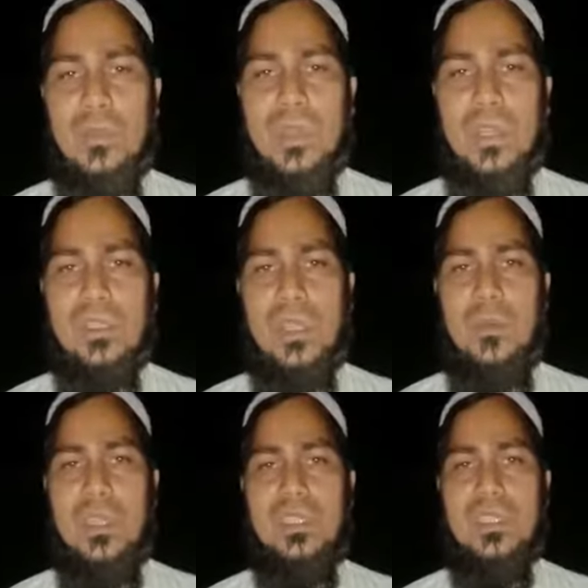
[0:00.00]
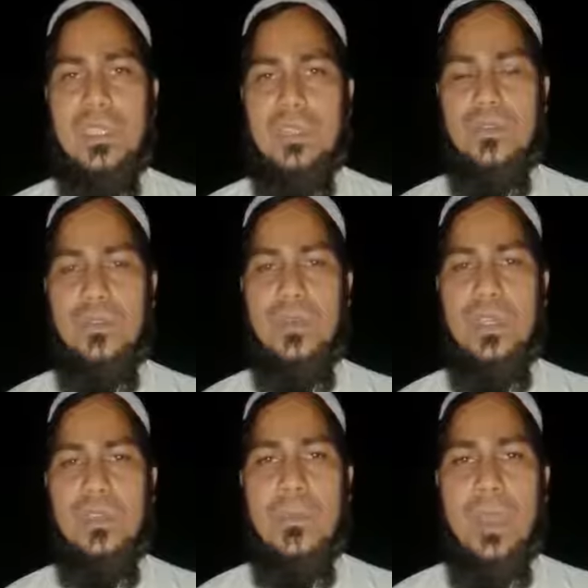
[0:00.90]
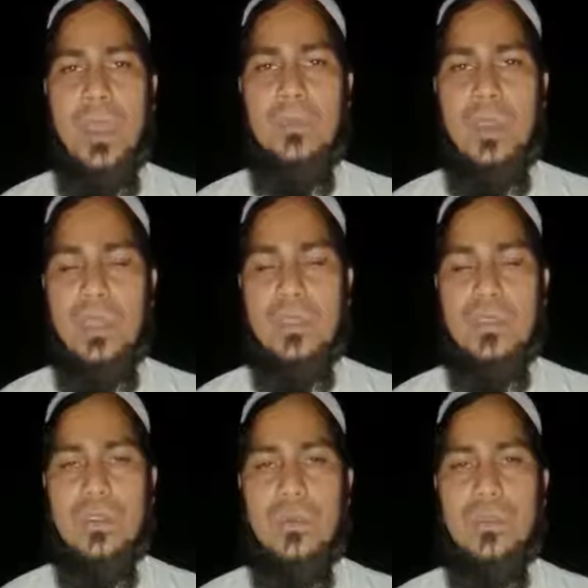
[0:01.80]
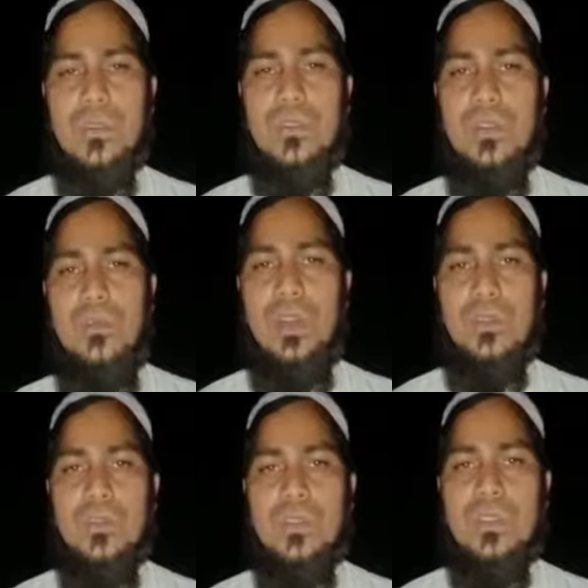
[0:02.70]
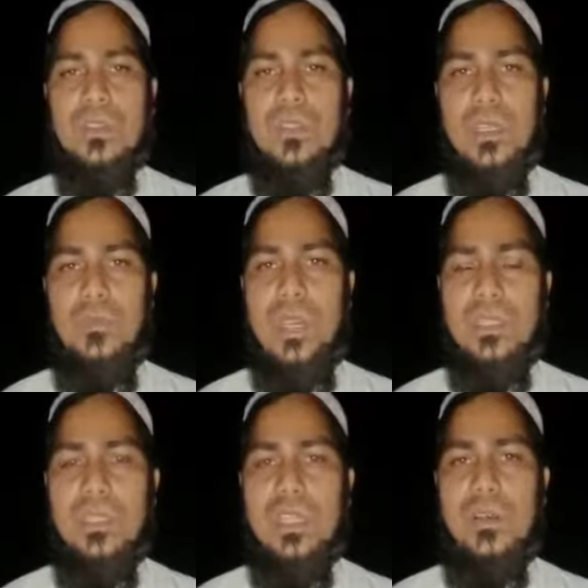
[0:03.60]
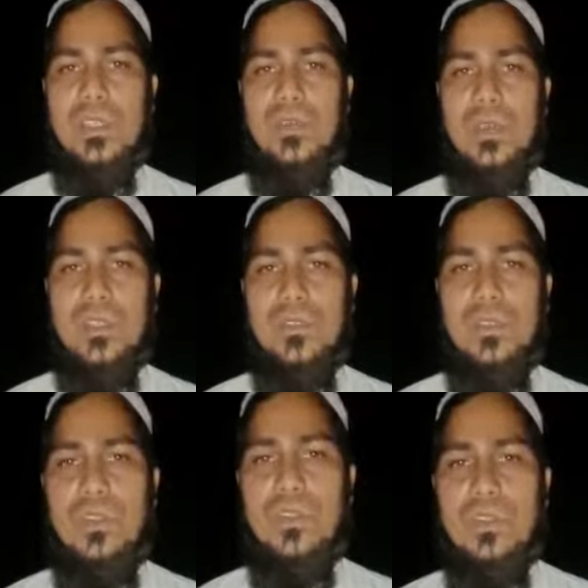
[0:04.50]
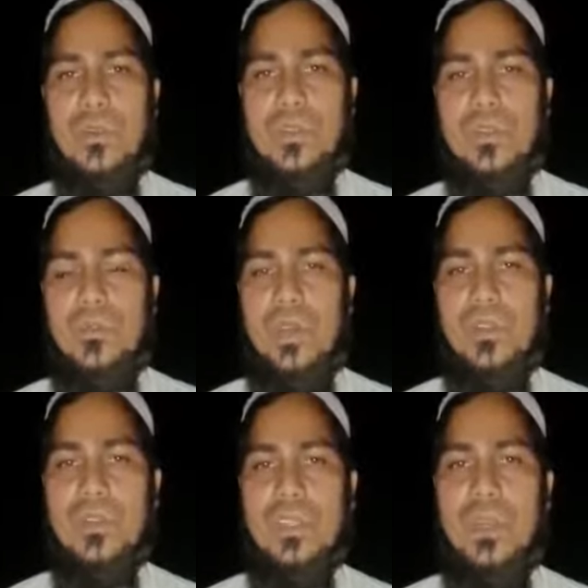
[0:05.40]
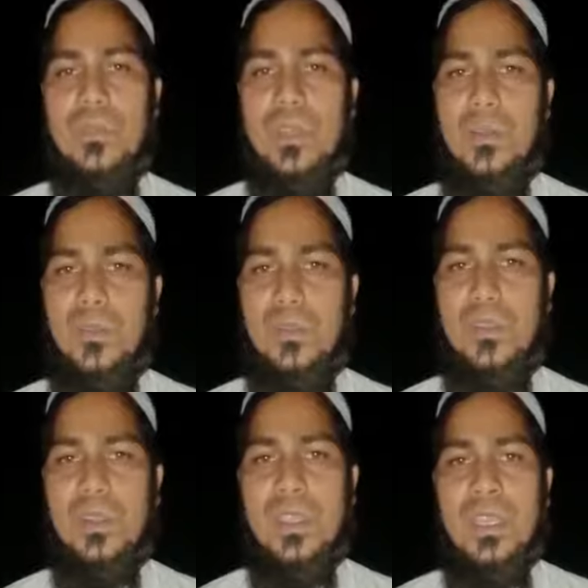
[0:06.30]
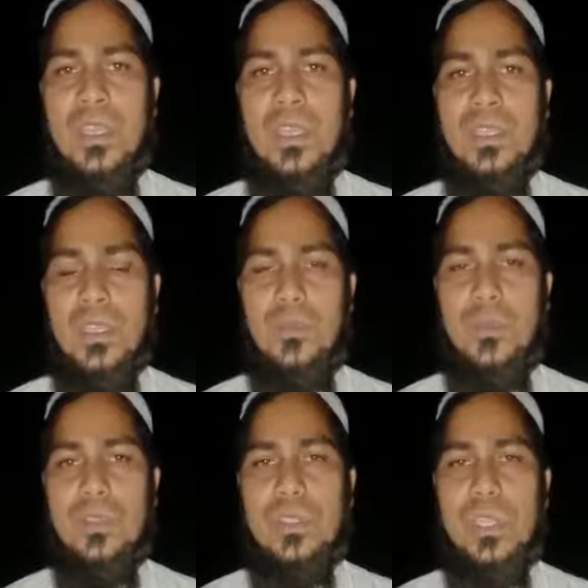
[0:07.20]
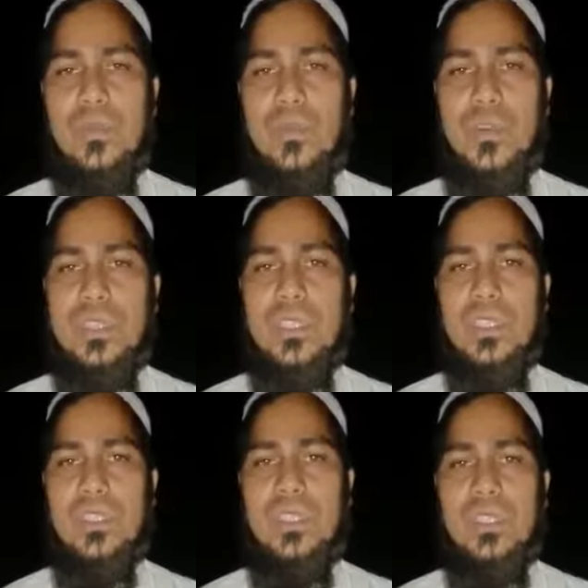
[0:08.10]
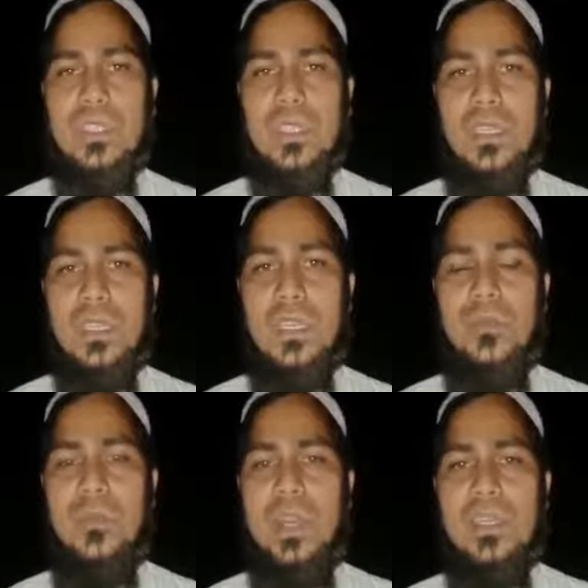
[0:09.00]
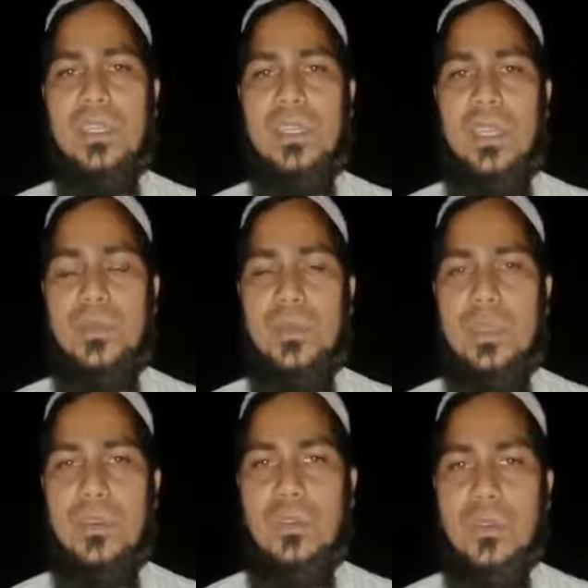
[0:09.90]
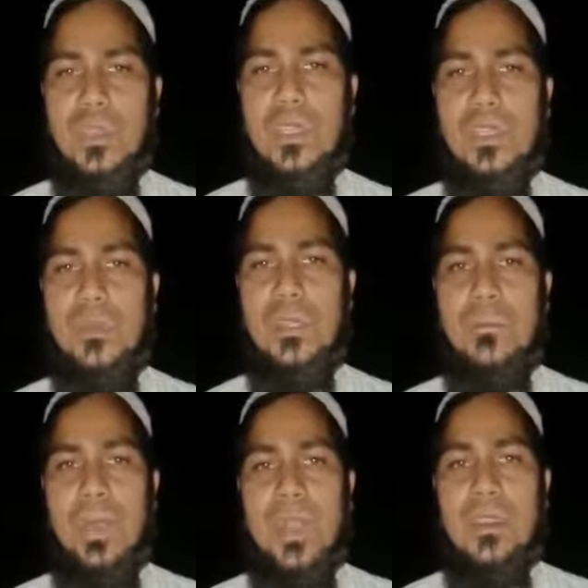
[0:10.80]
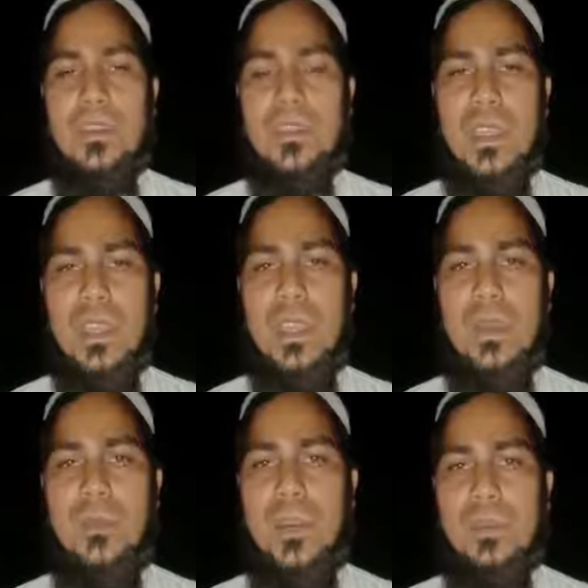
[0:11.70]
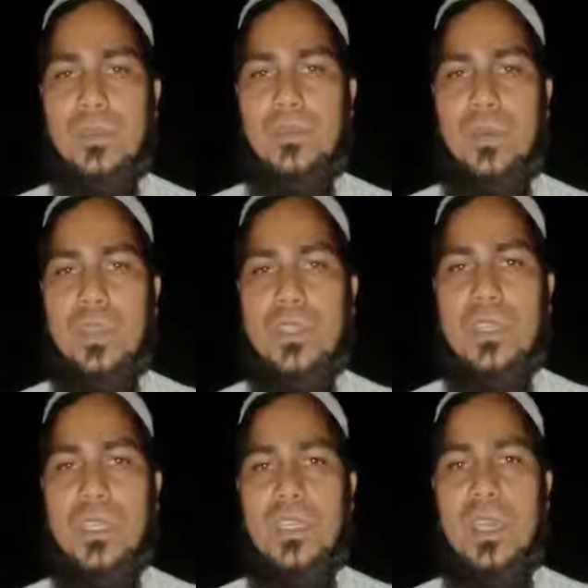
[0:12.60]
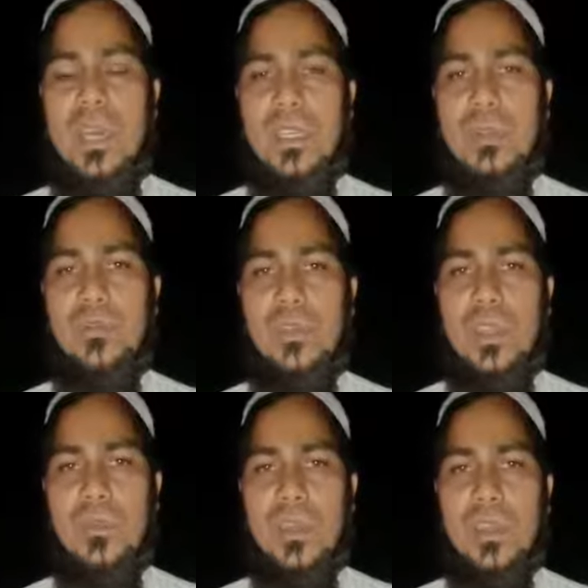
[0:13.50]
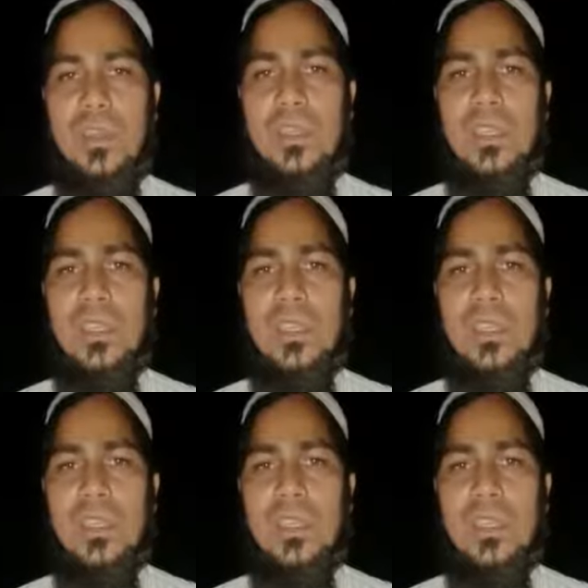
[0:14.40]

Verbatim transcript: আপনারা জামায়াত শেষ করবেন বাকি সমস্ত মানুষ বাড়িতে নামাজ পড়ার জন্য সমস্ত মানুষকে আপনারা বলবেন এটা প্রত্যেক মসজিদ থেকে মাইকে আপনারা ঘোষণা দেবেন সারা ভারতবর্ষের আলেম উলামা